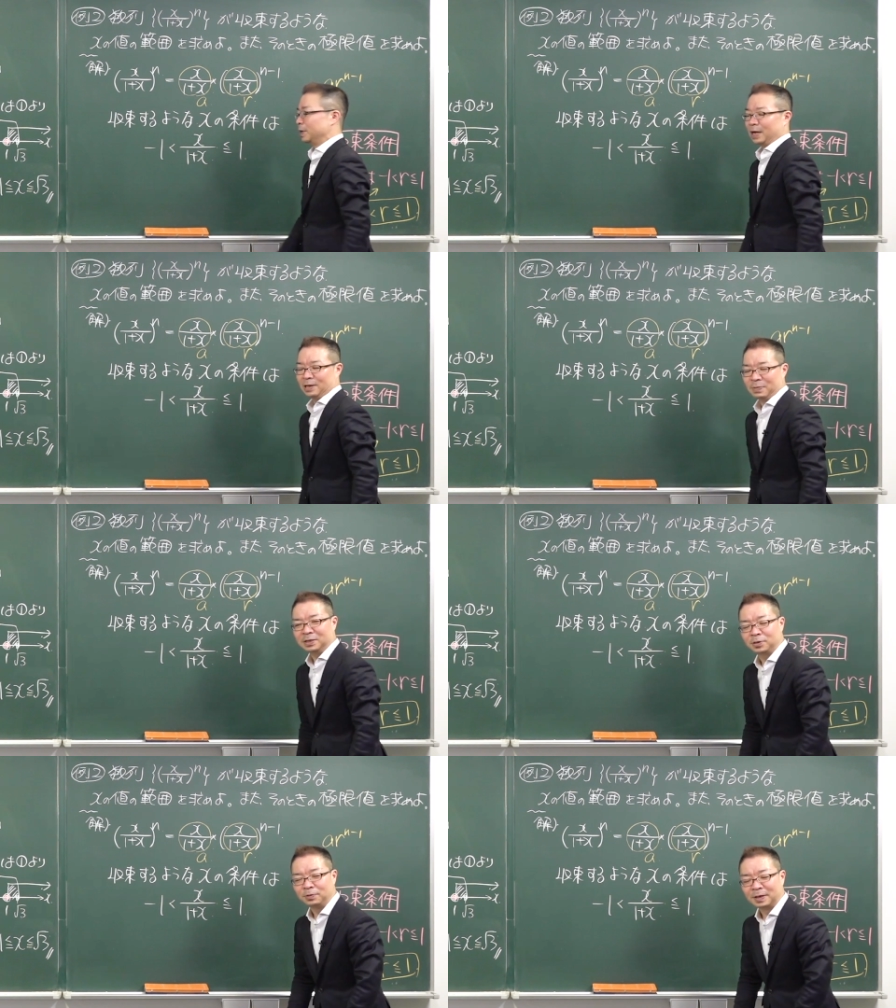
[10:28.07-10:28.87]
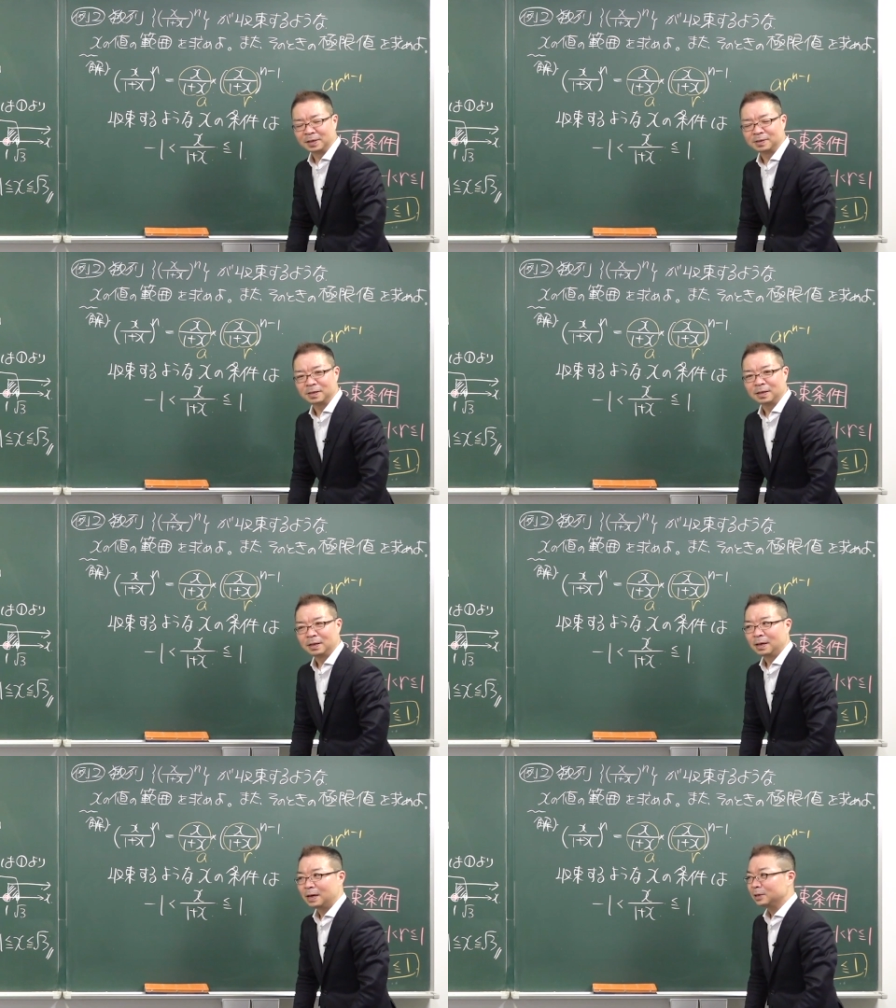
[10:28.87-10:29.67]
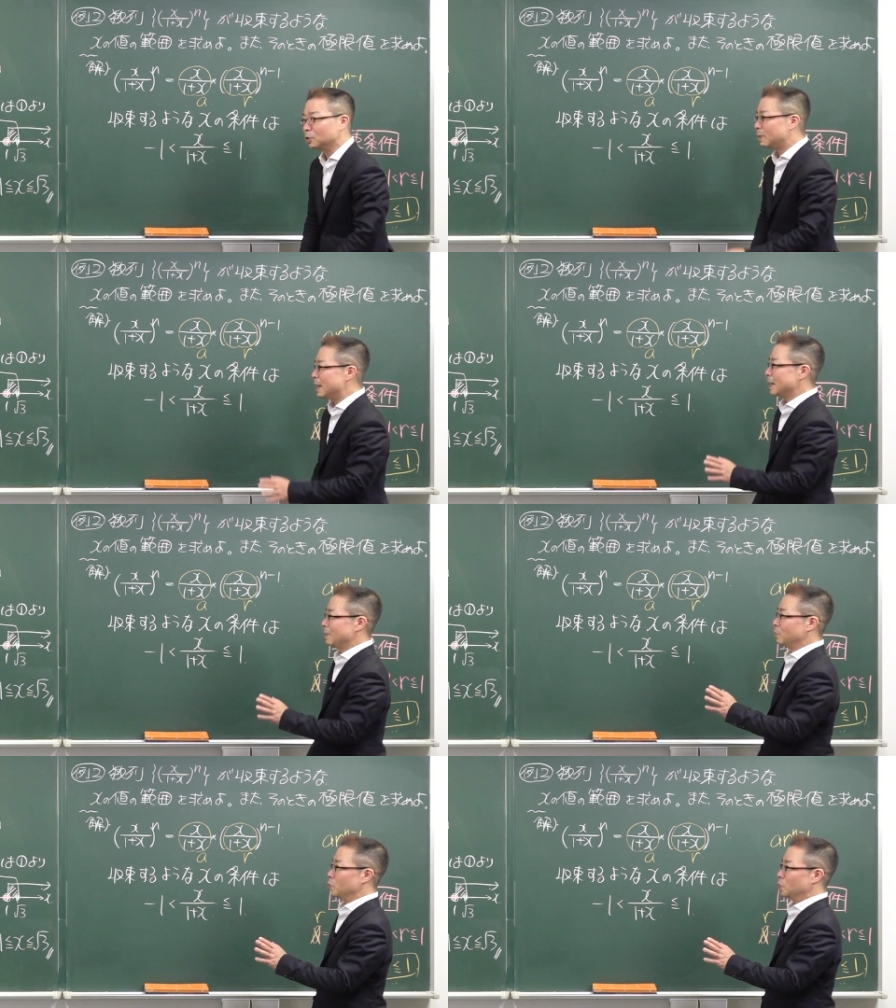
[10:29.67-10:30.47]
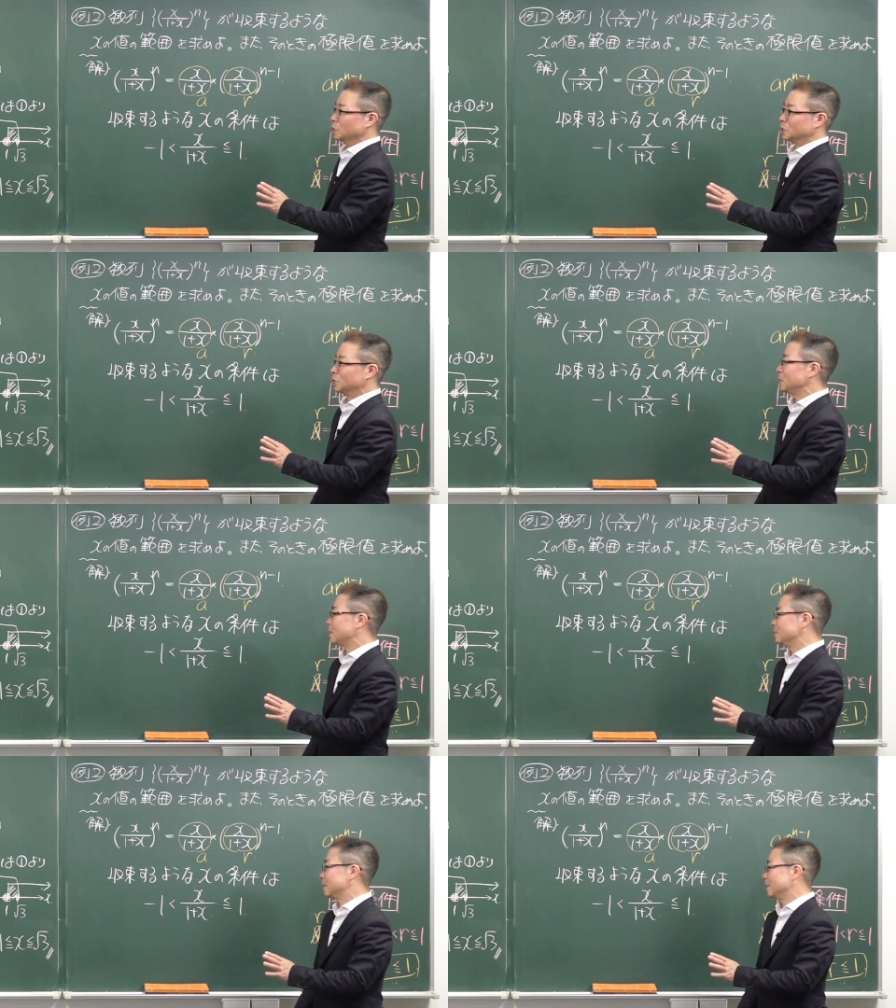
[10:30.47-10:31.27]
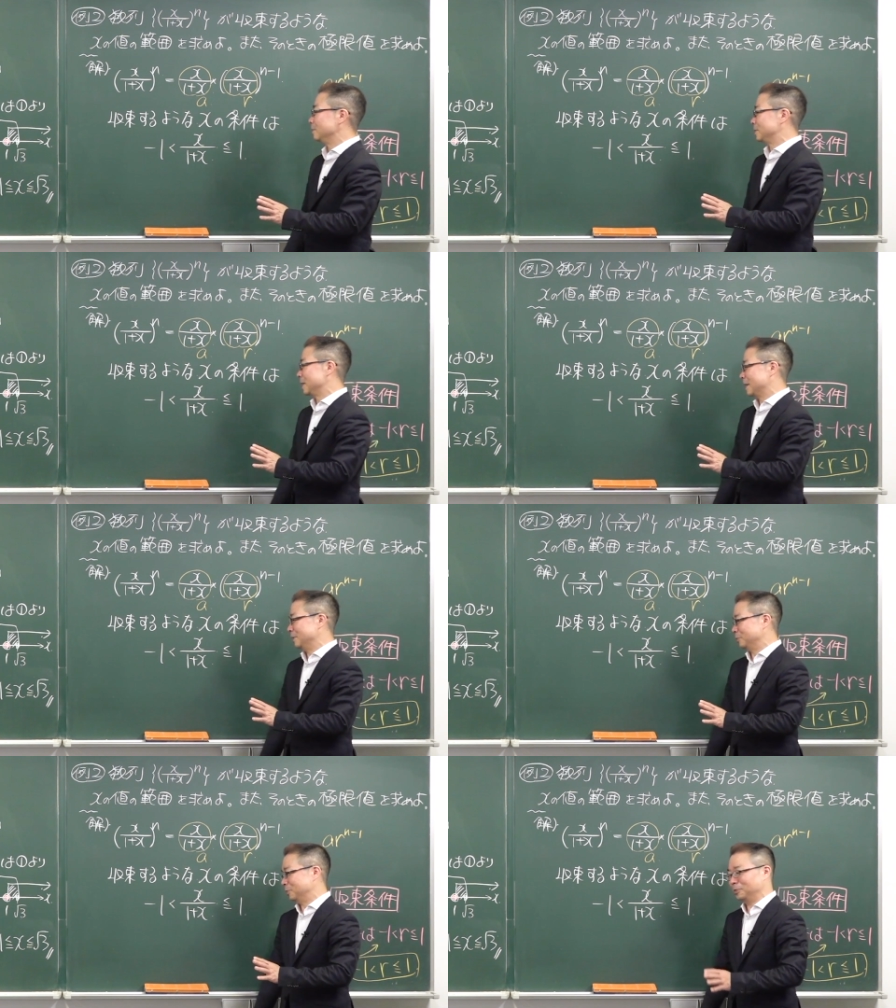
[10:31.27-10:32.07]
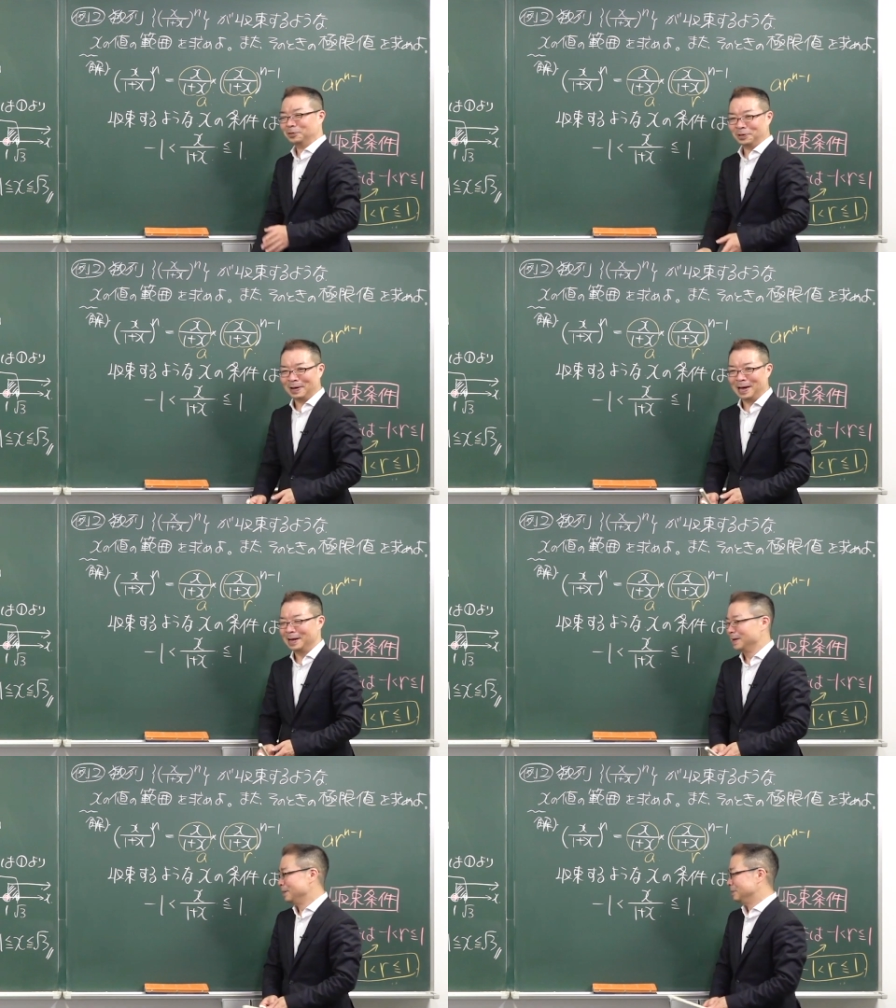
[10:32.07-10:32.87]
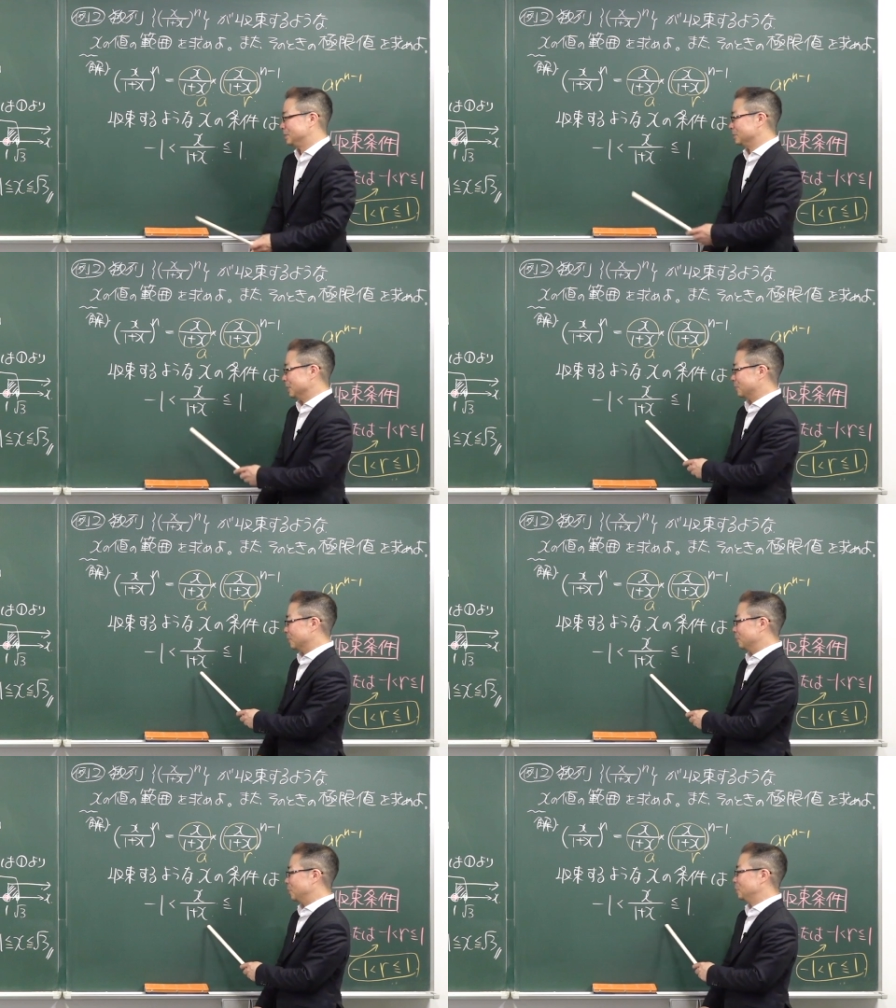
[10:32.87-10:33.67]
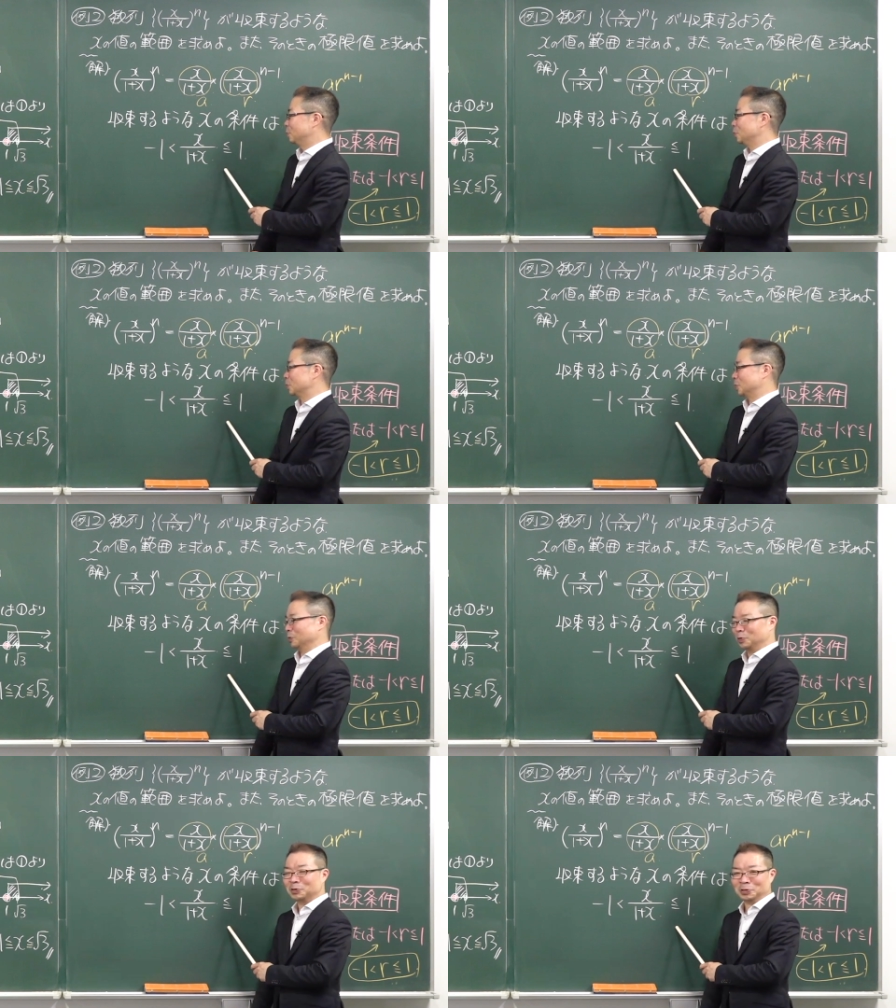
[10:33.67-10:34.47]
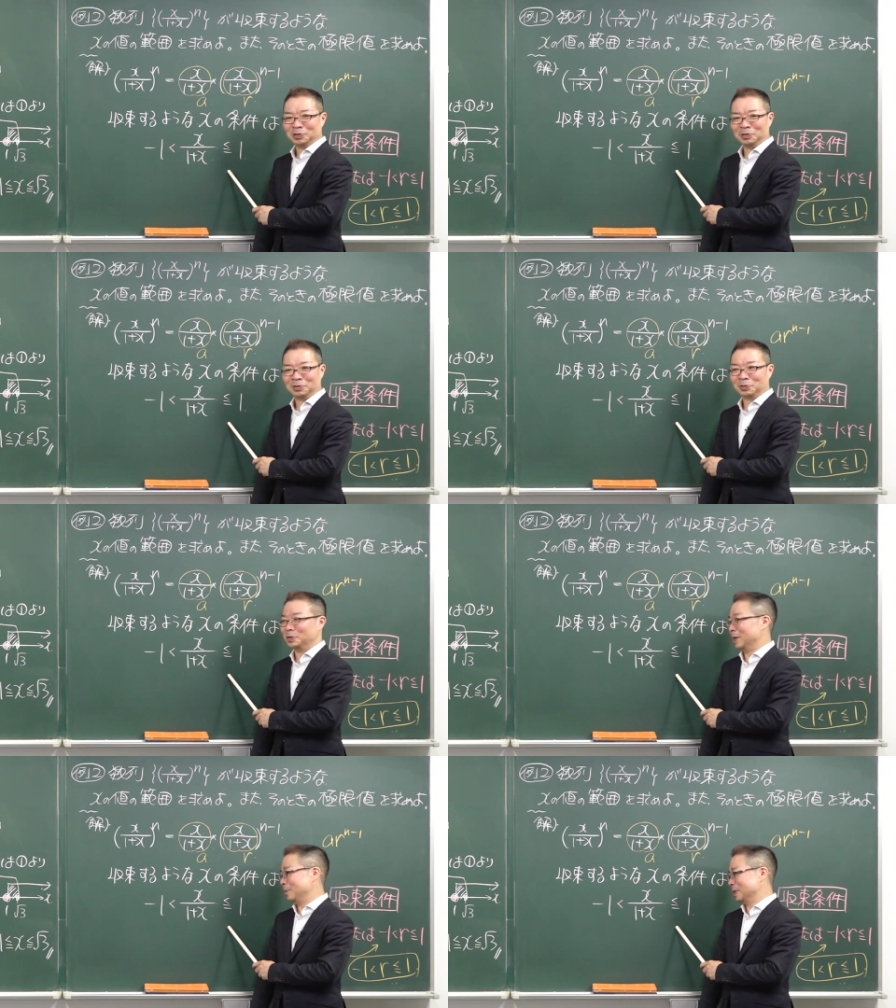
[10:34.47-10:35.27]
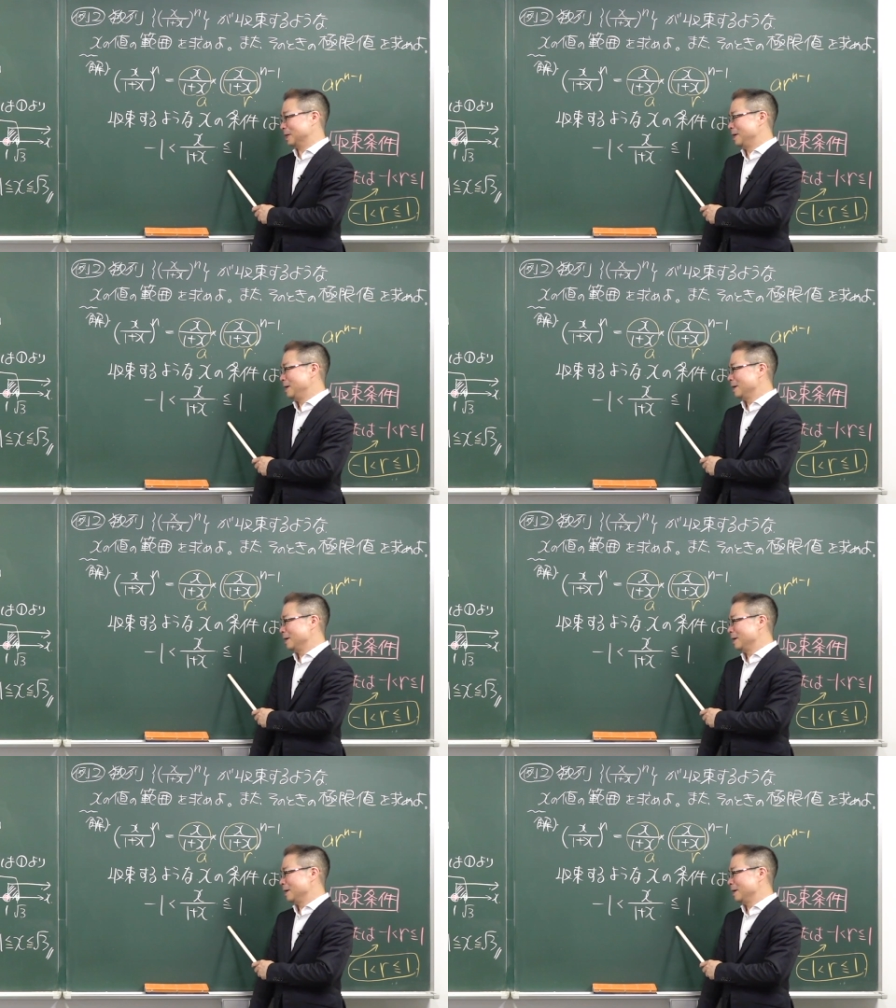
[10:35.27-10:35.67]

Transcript: なりますというわけです。あとはもう数学さんの世界というよりは、普通にこれの不等式を解くということになります。